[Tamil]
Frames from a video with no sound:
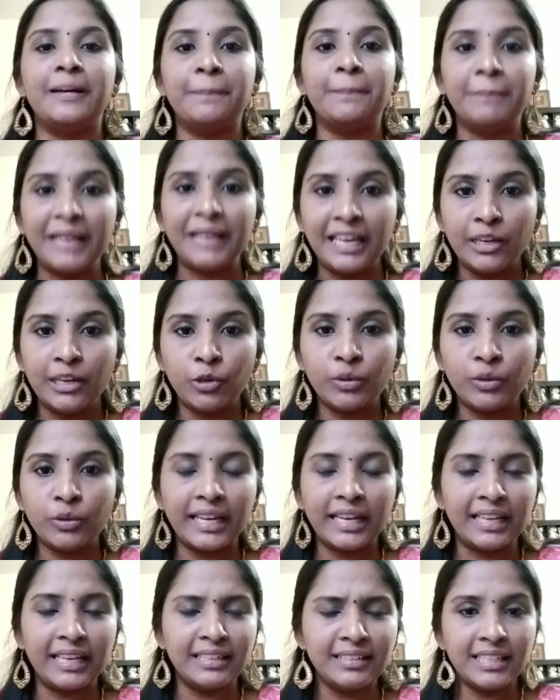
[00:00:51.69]
மேலும் நான்
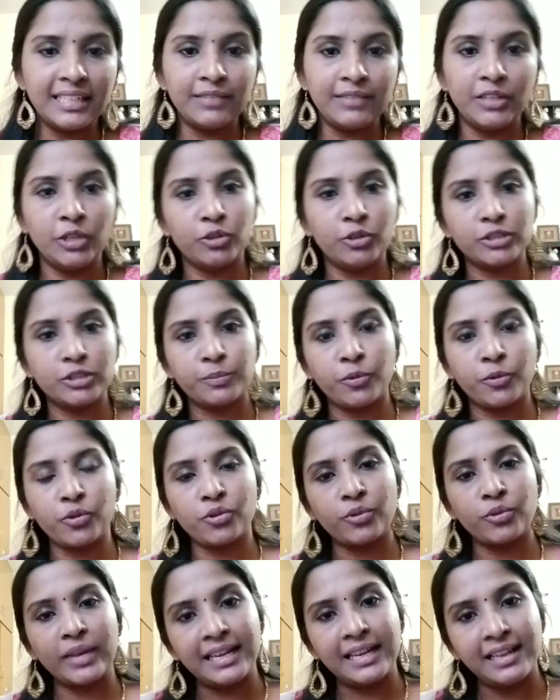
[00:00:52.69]
என்னென்ன வீடியோஸ்
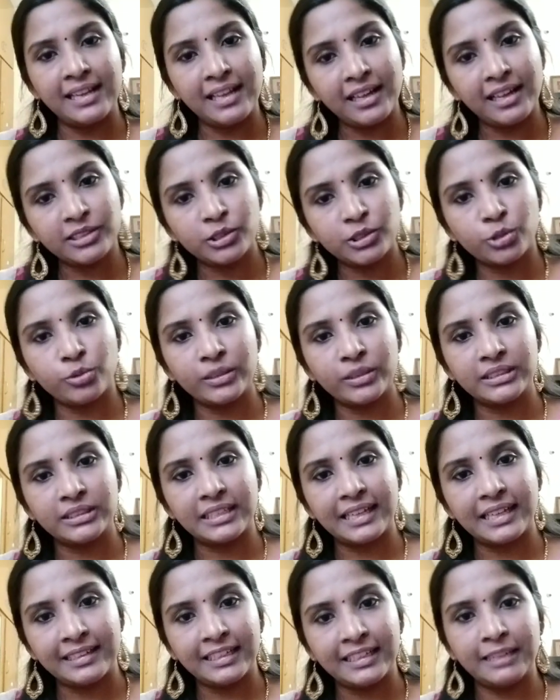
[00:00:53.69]
போடணும் எல்லாத்துக்கும் வந்து
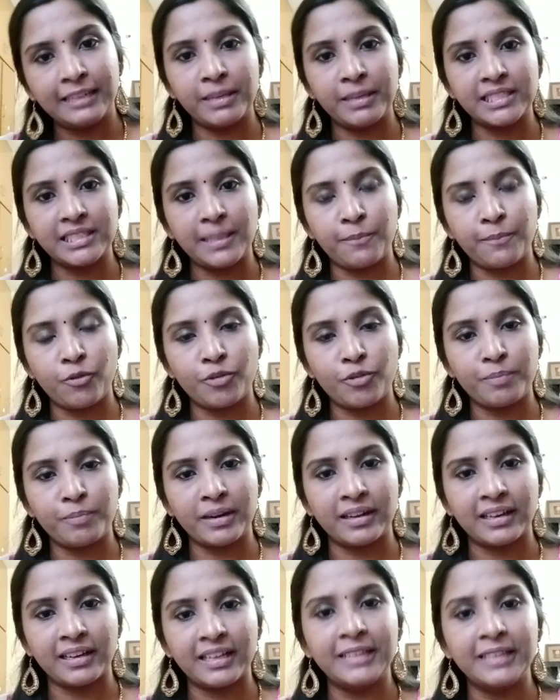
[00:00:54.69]
கண்டிப்பாக சப்போர்ட்
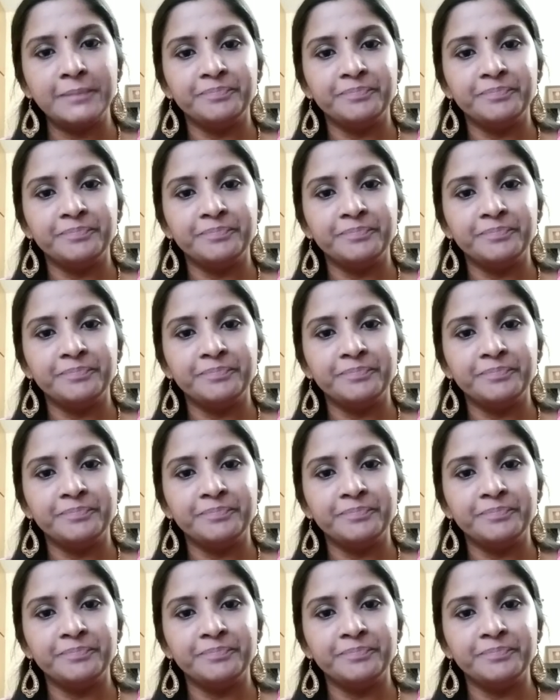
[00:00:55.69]
பண்ணுங்கள்